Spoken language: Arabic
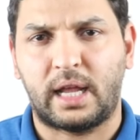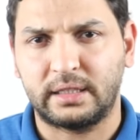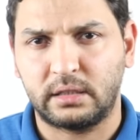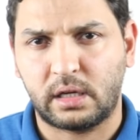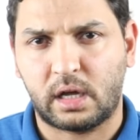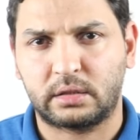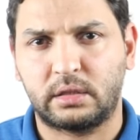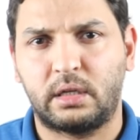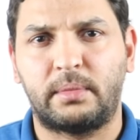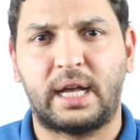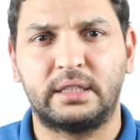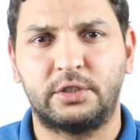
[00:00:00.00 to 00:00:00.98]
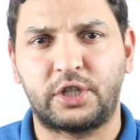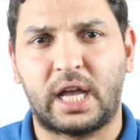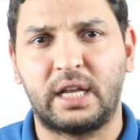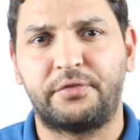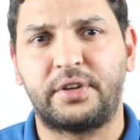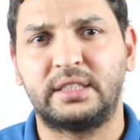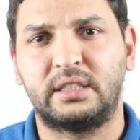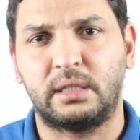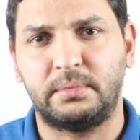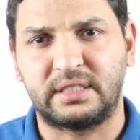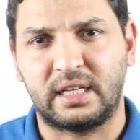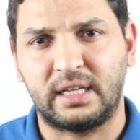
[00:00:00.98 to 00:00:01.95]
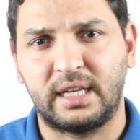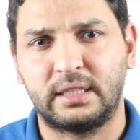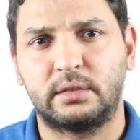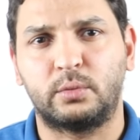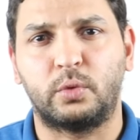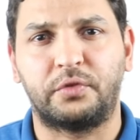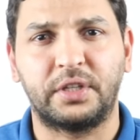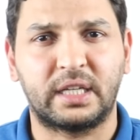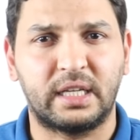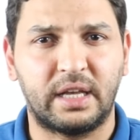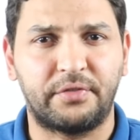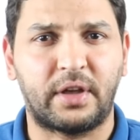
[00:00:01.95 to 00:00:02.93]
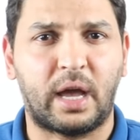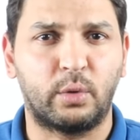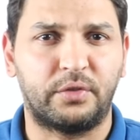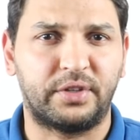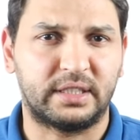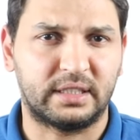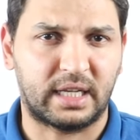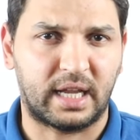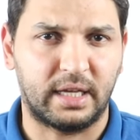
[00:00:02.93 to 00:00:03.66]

لحد النهارده محدش عارف فائده المسلات وفي خلاف حول فائدتها